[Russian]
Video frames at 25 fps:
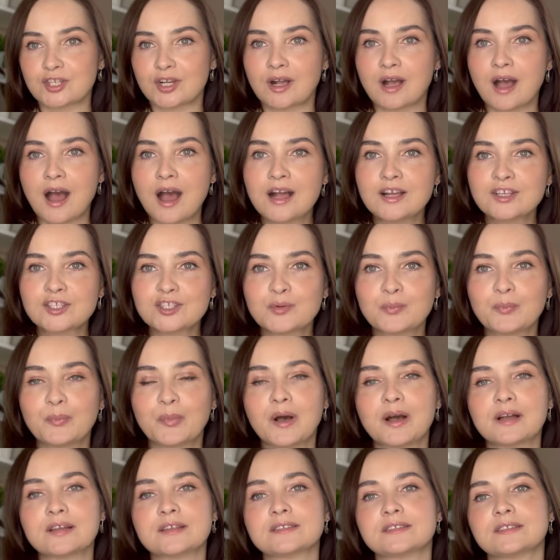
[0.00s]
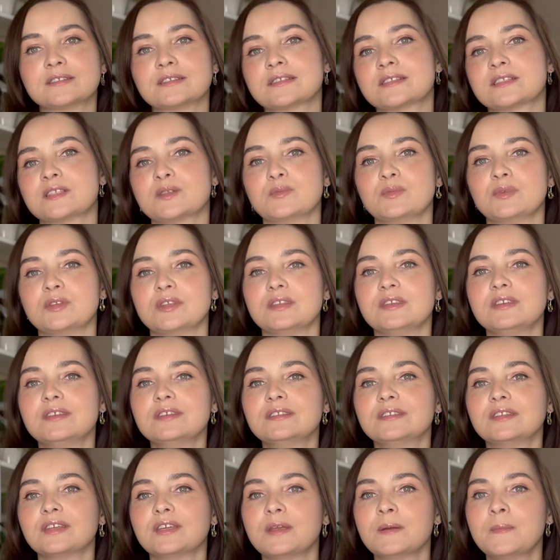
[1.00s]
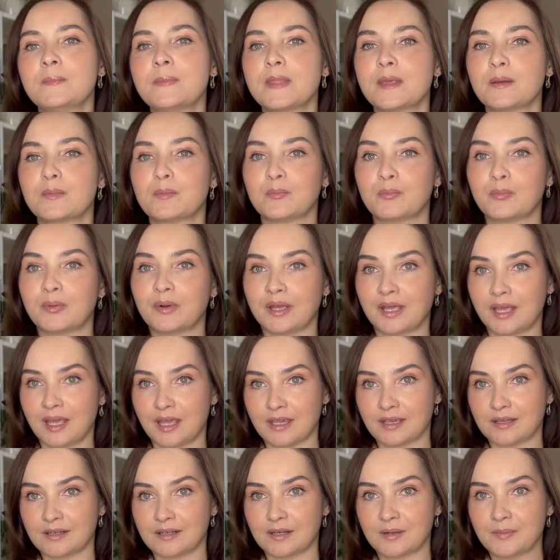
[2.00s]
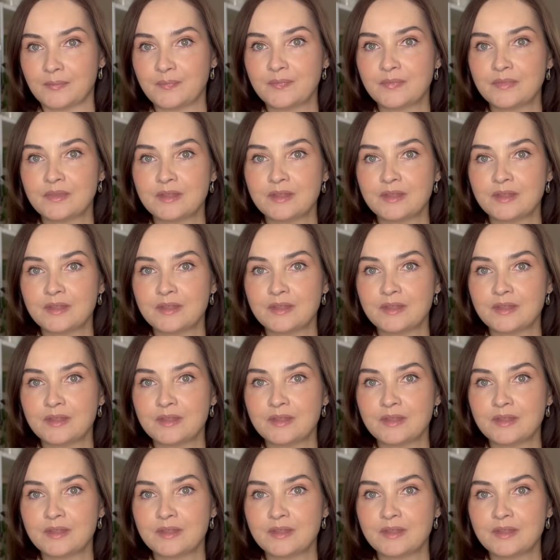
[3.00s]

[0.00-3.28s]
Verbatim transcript: как же пахнет этот знаменитый Бейк.